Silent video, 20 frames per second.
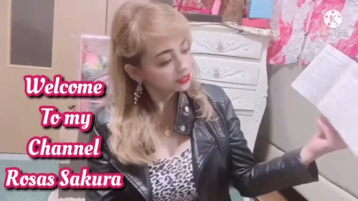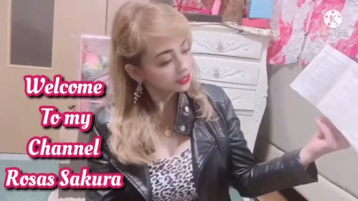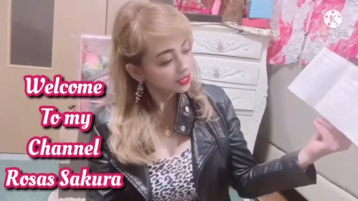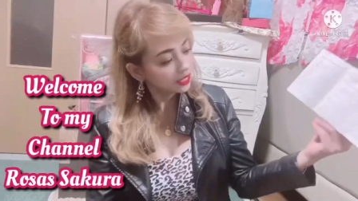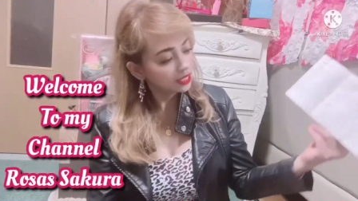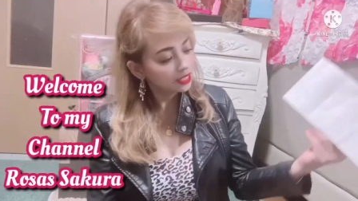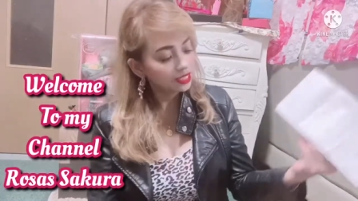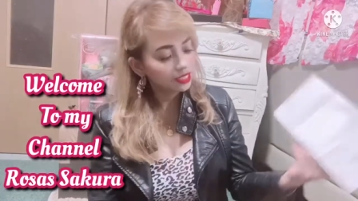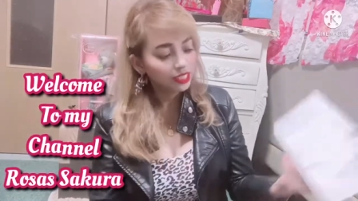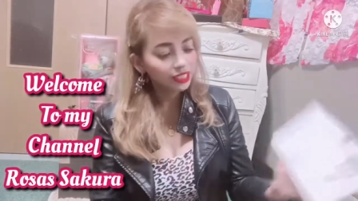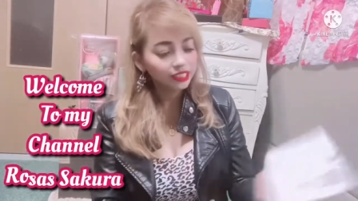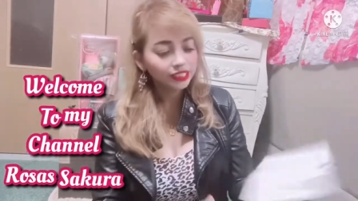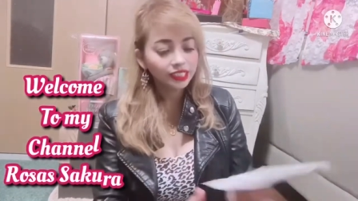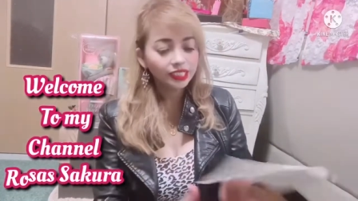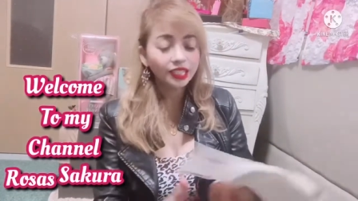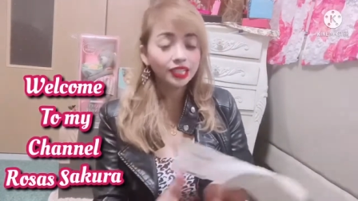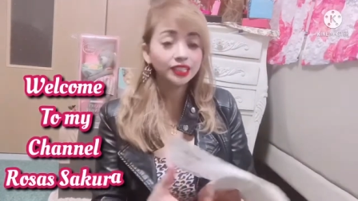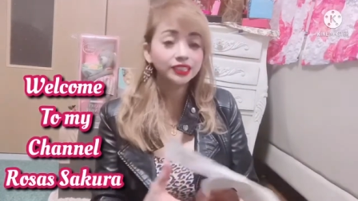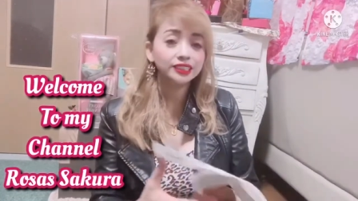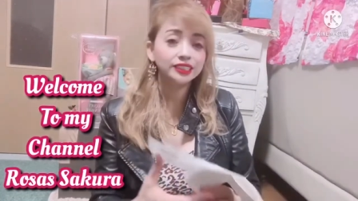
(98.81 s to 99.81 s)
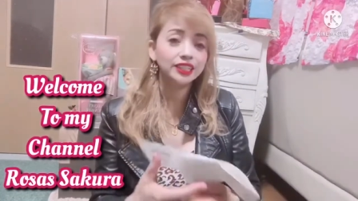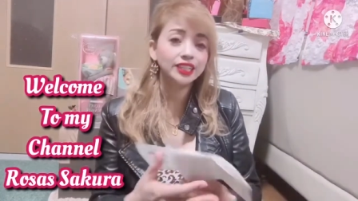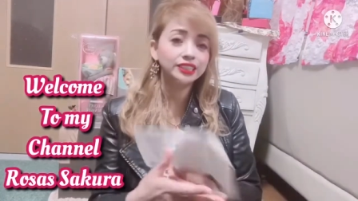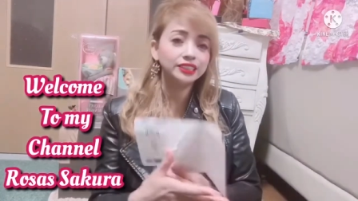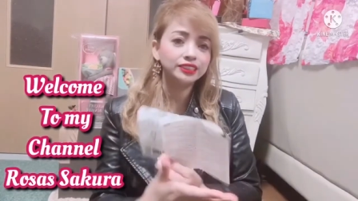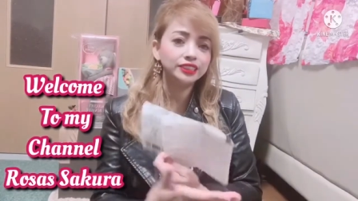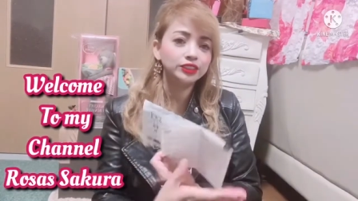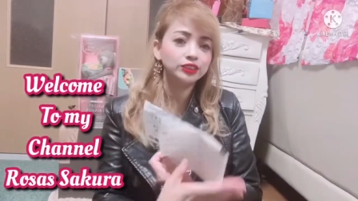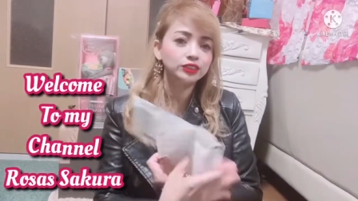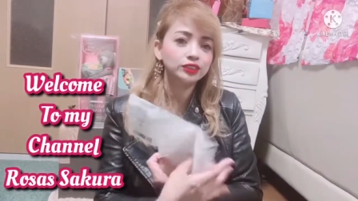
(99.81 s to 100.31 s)
Nakalagay siya lahat
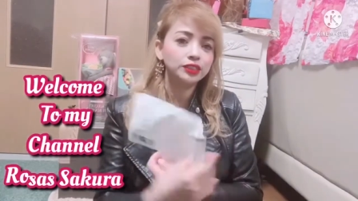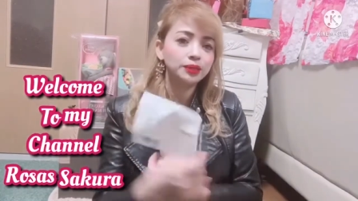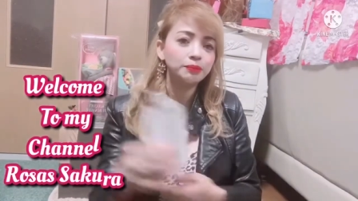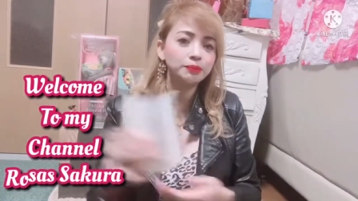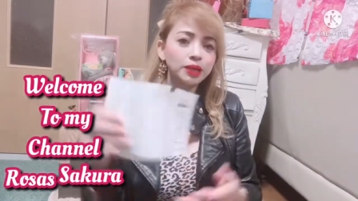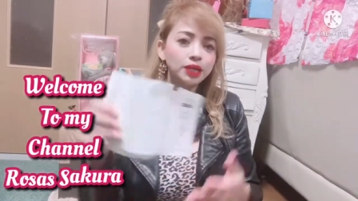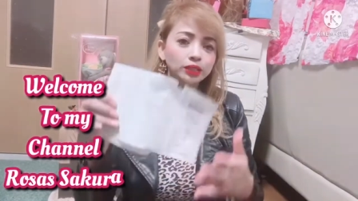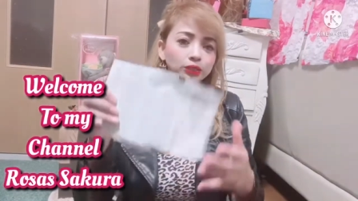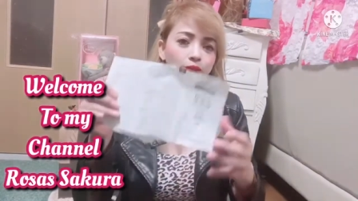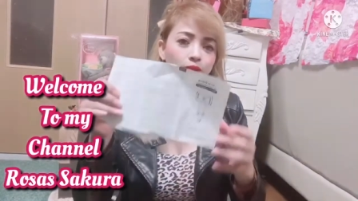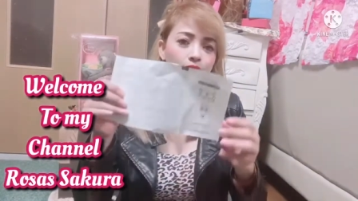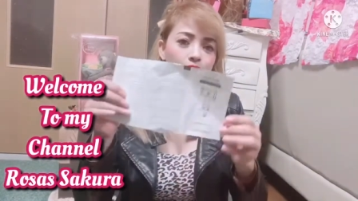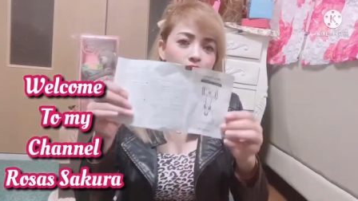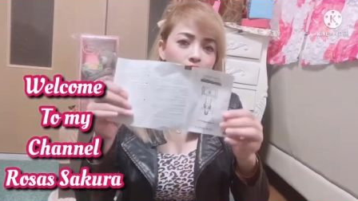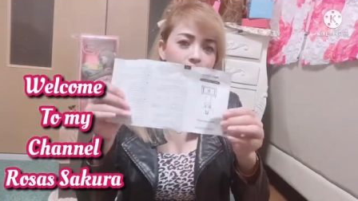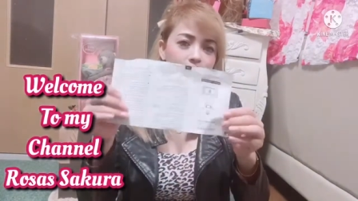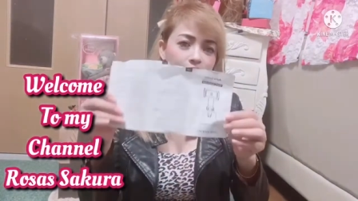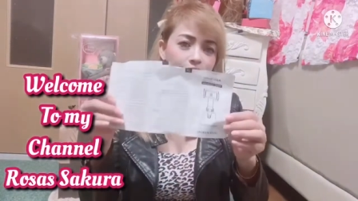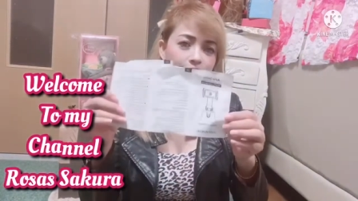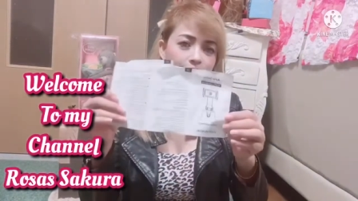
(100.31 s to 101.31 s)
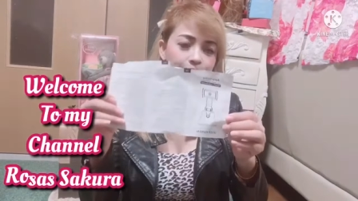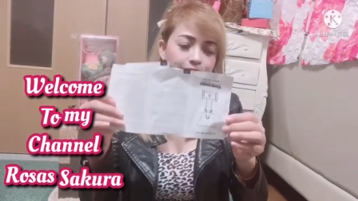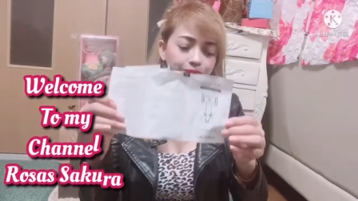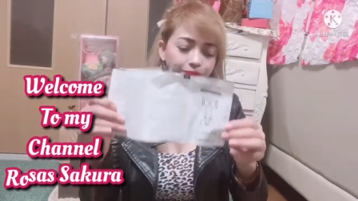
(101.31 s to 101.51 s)
guys dito sa manual niya.